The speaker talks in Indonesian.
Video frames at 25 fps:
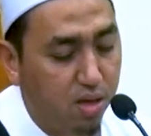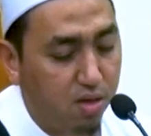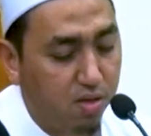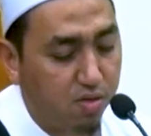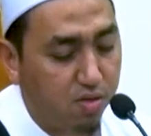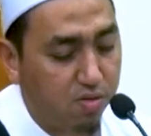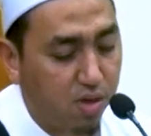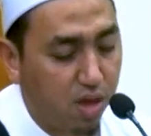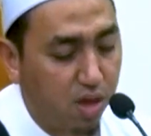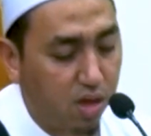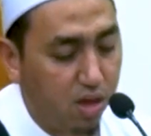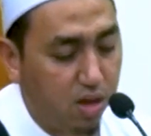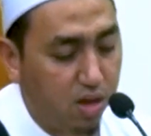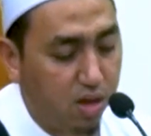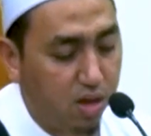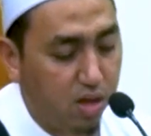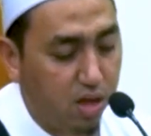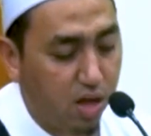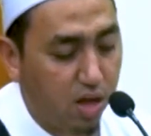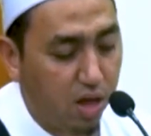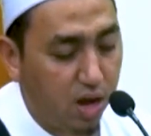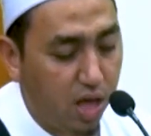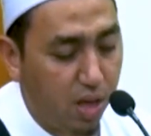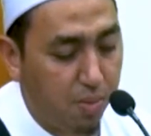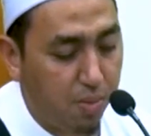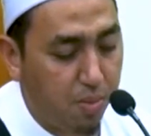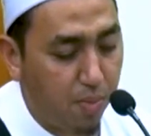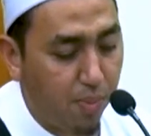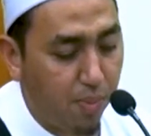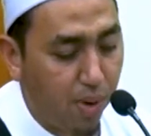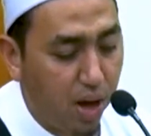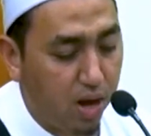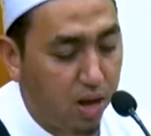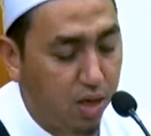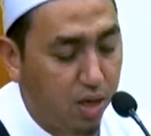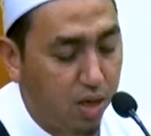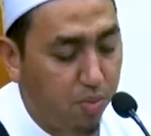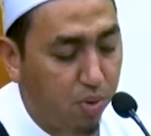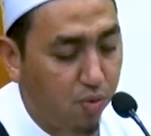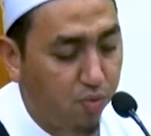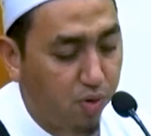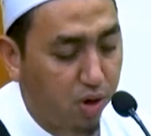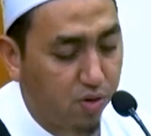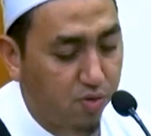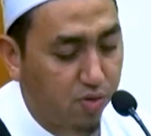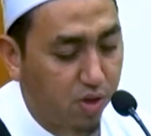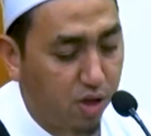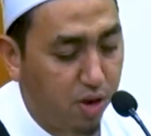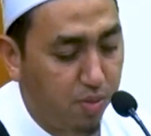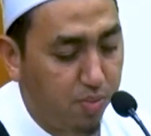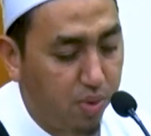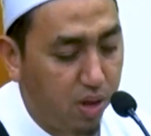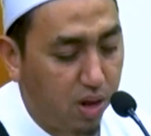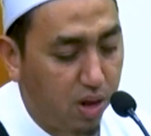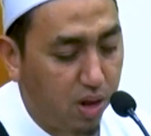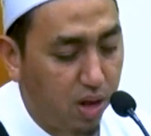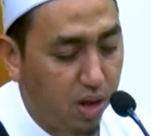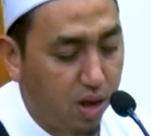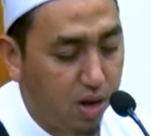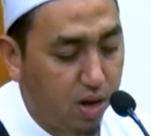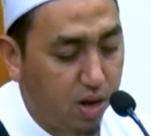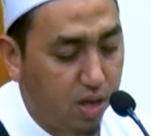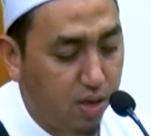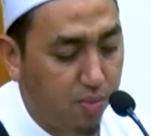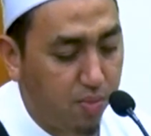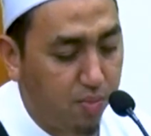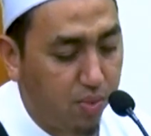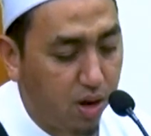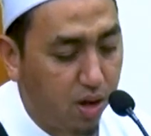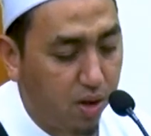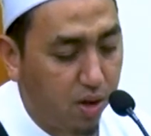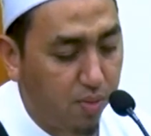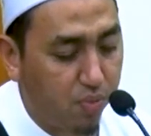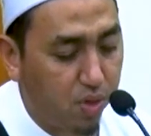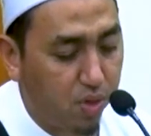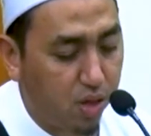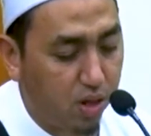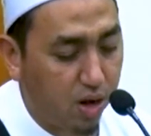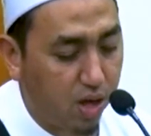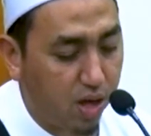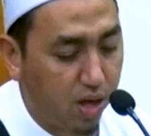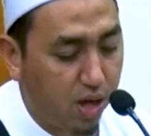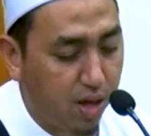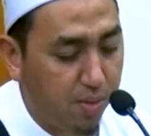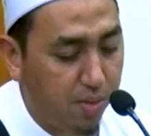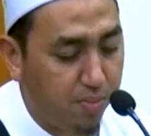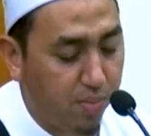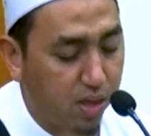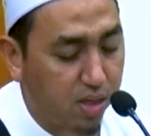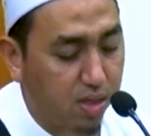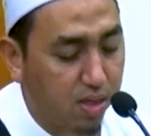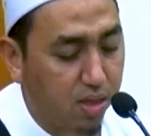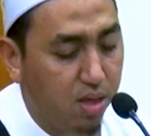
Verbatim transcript: Sayyidi Al-Habib Ali bin Faisal bin Ali bin Abdul Hamid